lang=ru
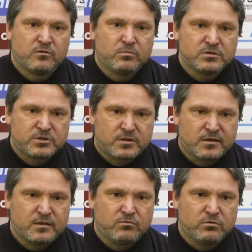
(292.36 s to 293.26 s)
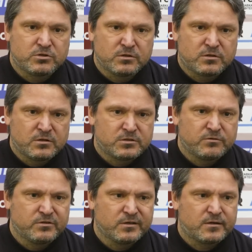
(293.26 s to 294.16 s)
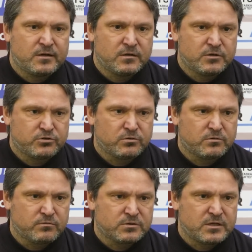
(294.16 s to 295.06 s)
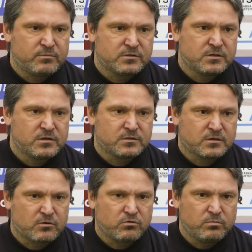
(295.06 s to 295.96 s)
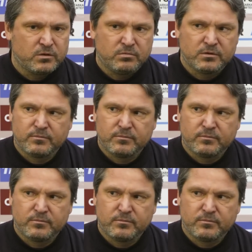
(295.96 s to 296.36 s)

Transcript: Мы с Чертаново очень интенсивно играли, и счет вы сами знаете, какой был.